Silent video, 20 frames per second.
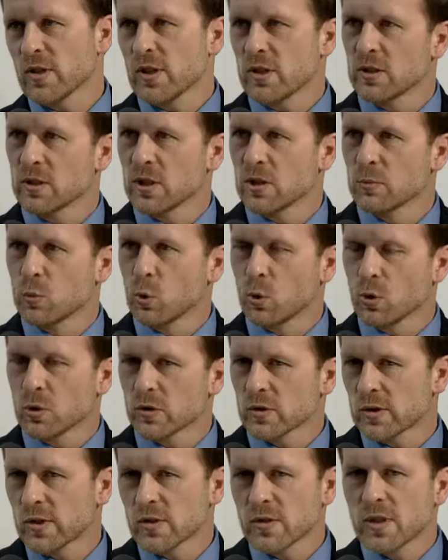
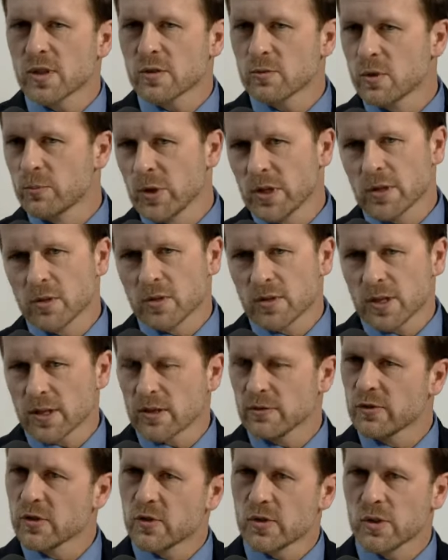Angebot. Das heißt, wir bieten
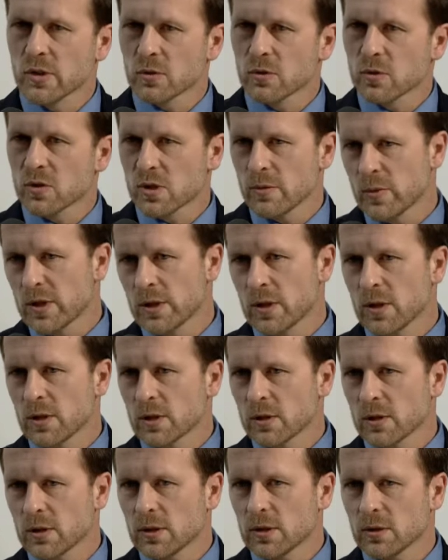
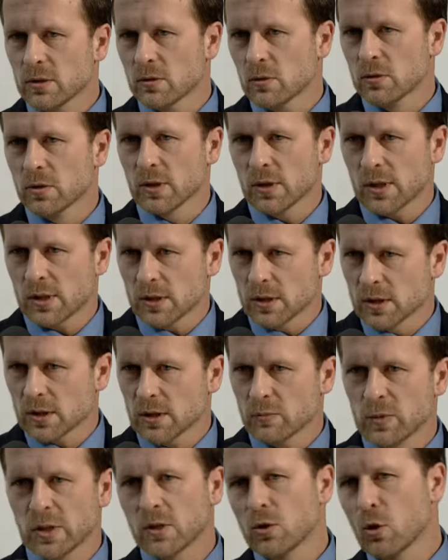Zertifizierungsseminare an, unter
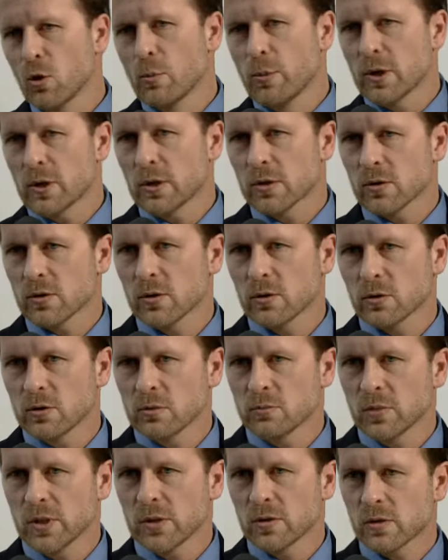anderem in
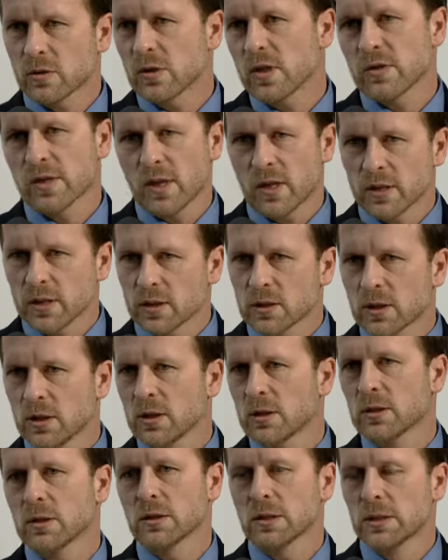Kooperation mit sehr, sehr
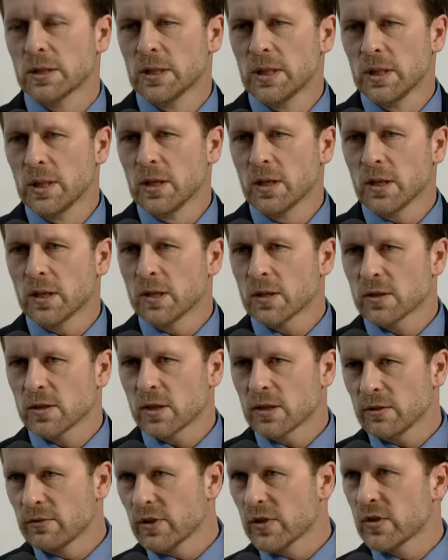anerkannten äh,
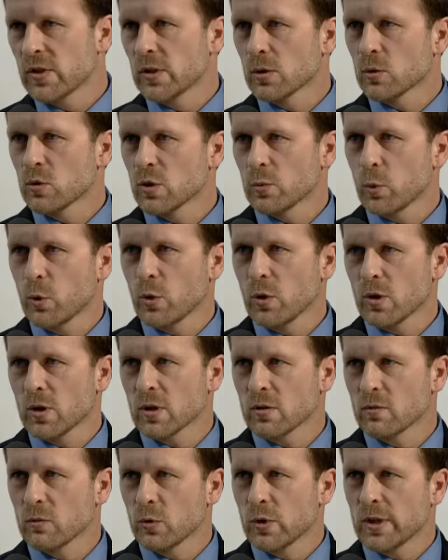
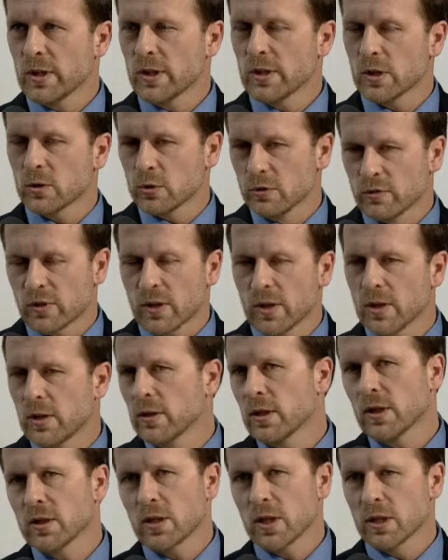Zertifizierungsbehörden wie der TÜV
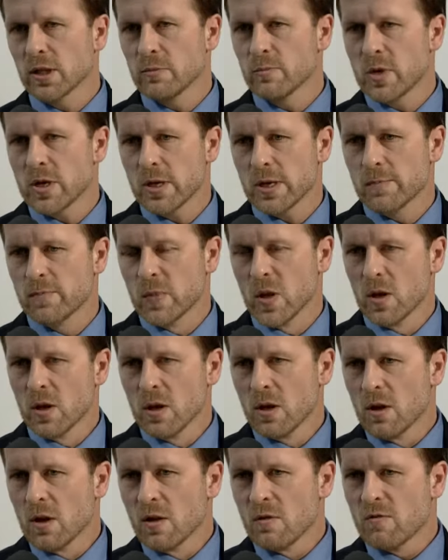Rheinland Akademie.
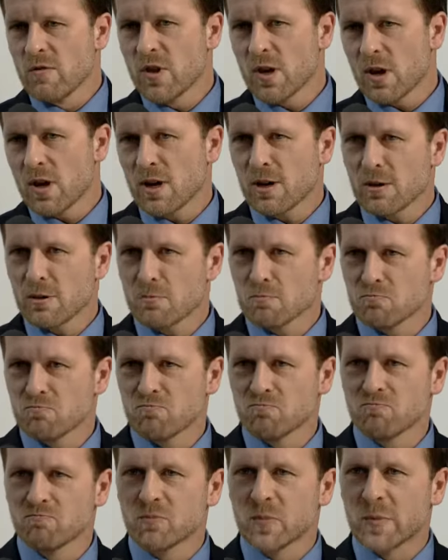Wir
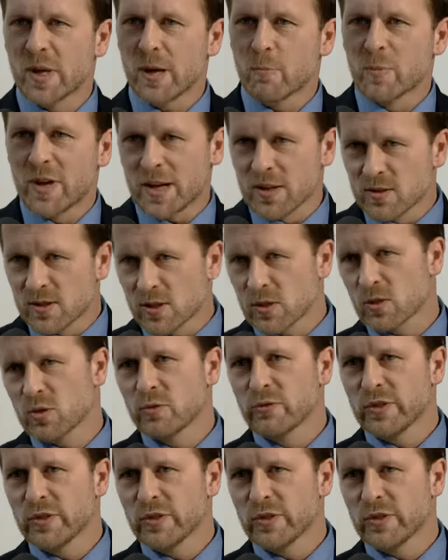haben im Gegensatz zu